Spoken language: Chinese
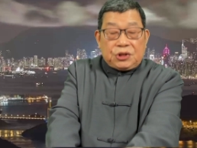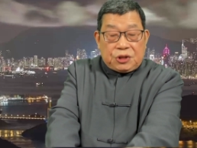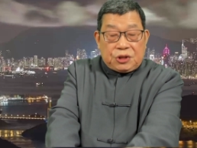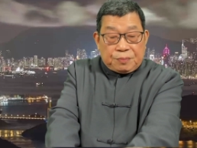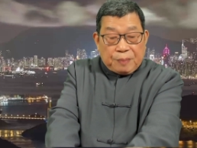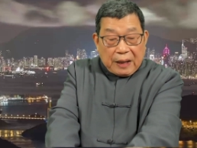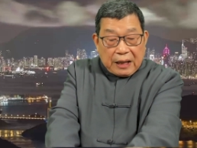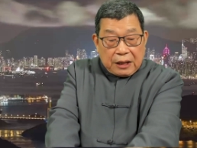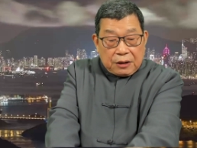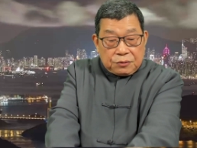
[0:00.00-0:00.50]

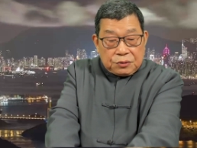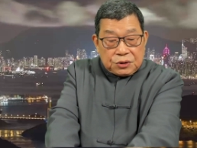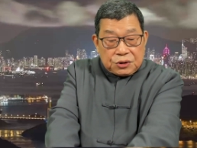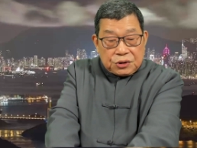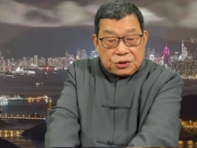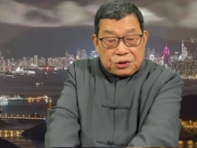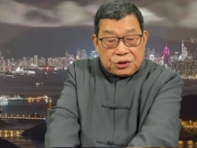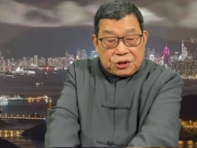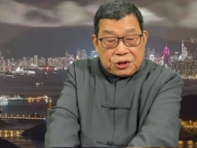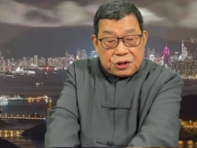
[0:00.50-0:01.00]
百分
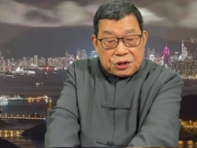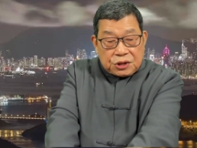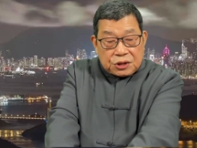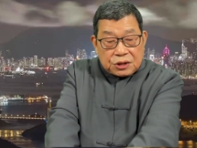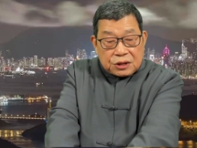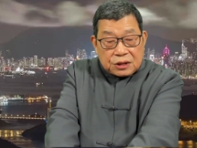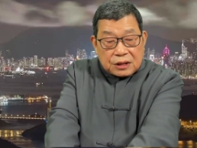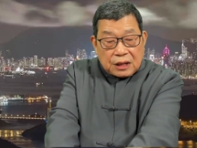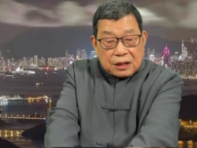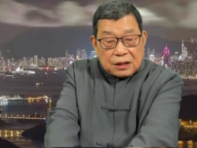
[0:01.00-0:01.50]
之七
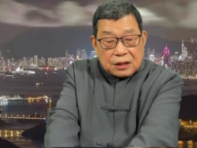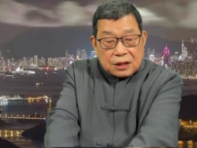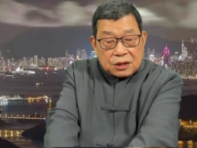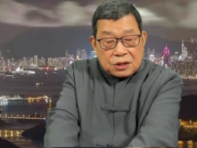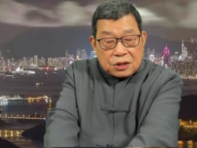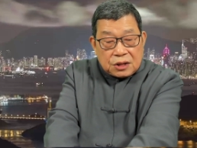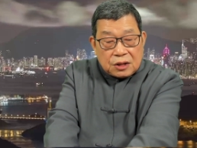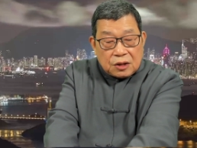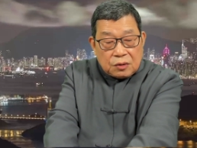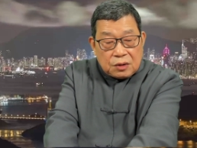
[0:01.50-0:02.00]
十三的
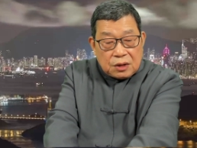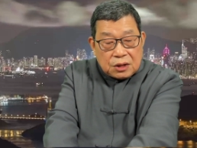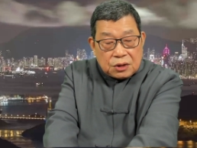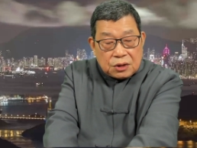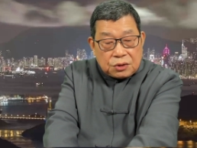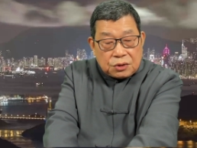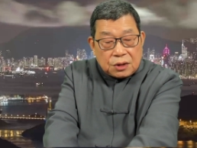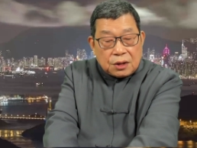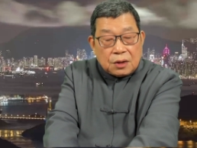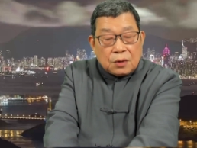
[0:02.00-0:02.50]
c o 预
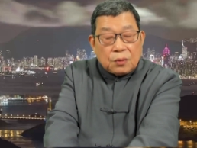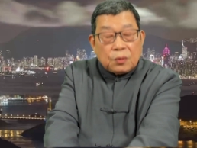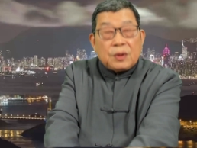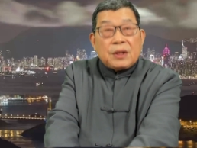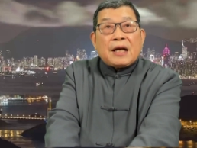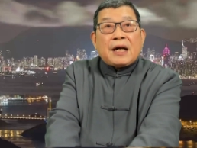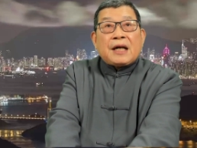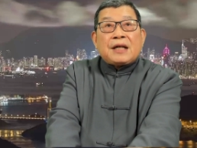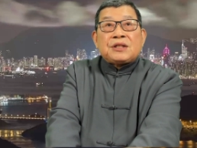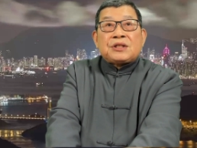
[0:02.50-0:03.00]
g
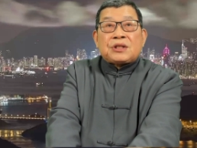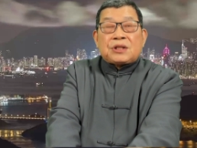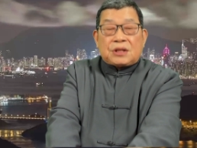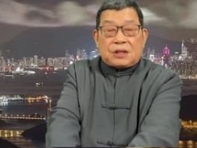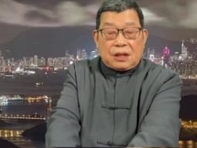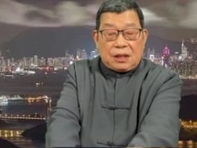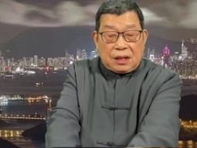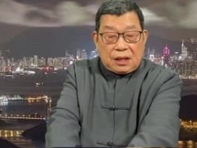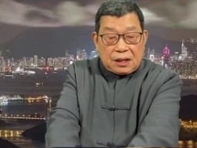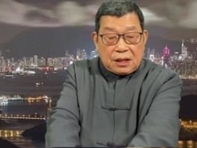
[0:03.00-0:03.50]
未来
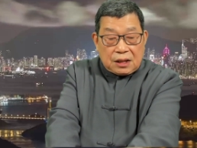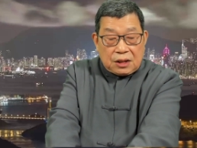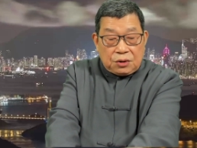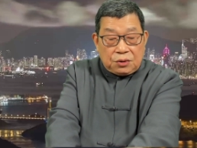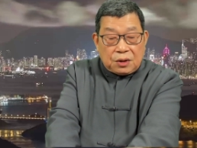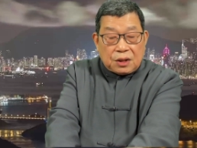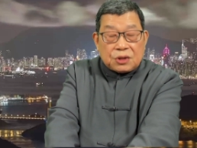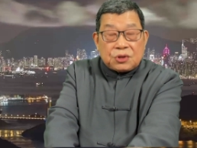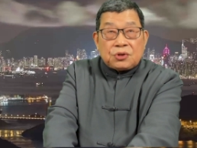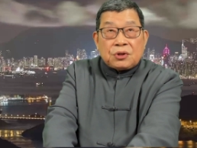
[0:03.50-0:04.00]
十二个
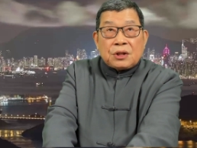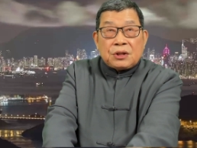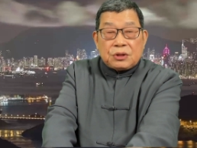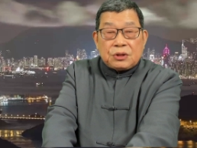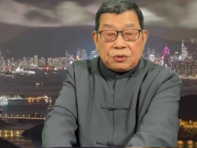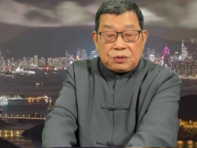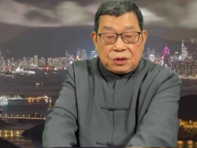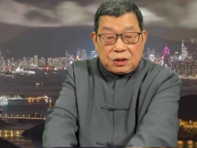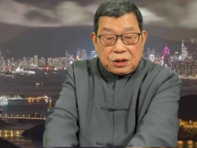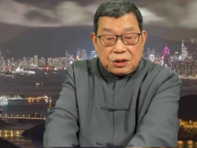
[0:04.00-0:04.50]
月全
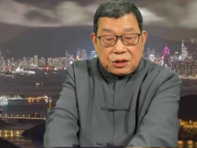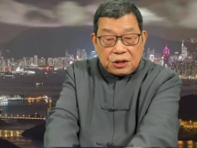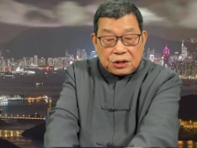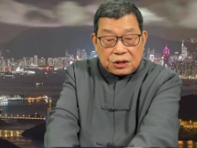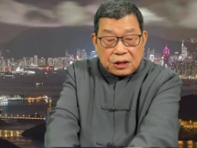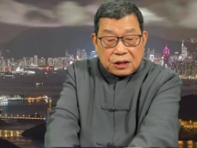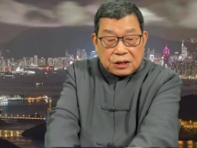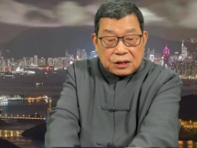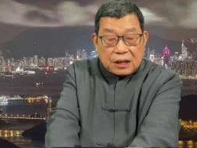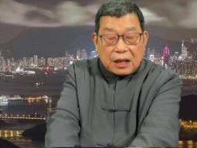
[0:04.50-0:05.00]
球经济
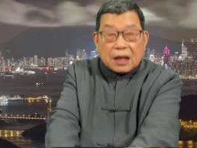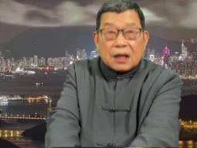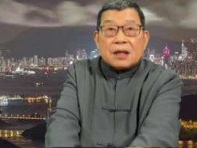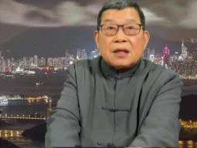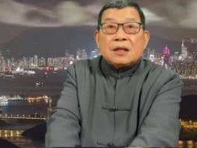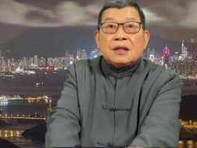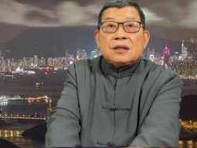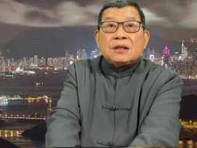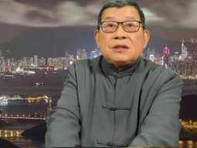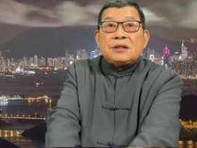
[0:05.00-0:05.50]
增长。
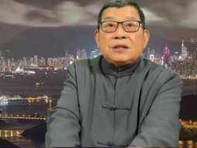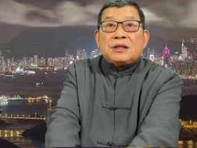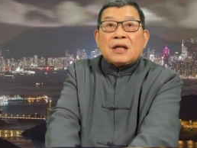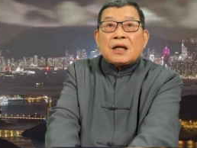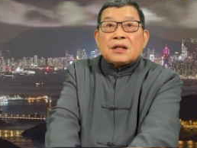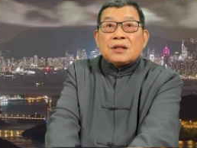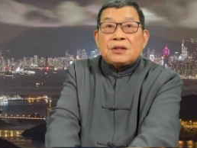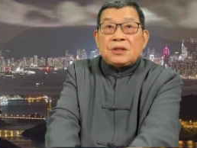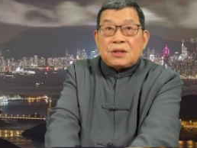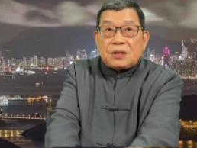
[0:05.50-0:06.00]

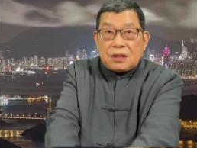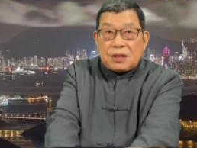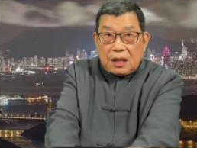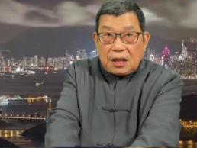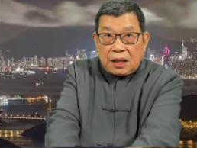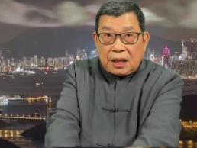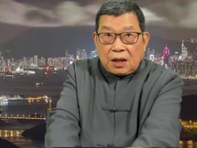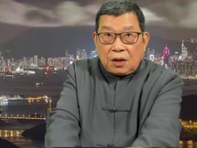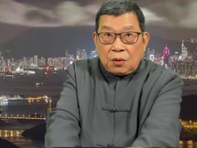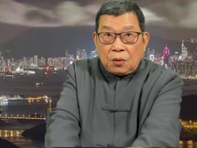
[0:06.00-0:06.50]
将
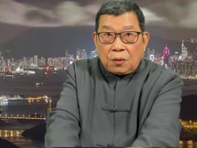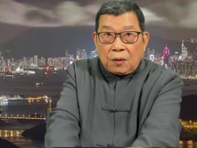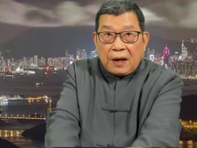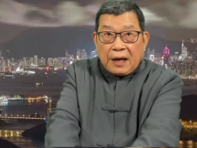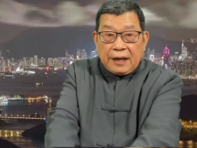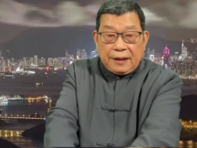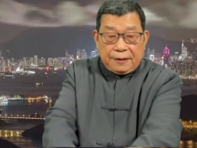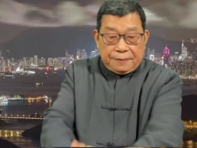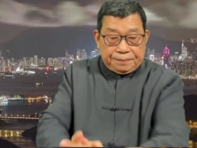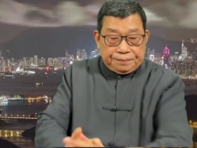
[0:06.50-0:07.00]
下
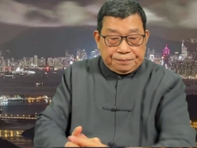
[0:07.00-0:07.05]
滑。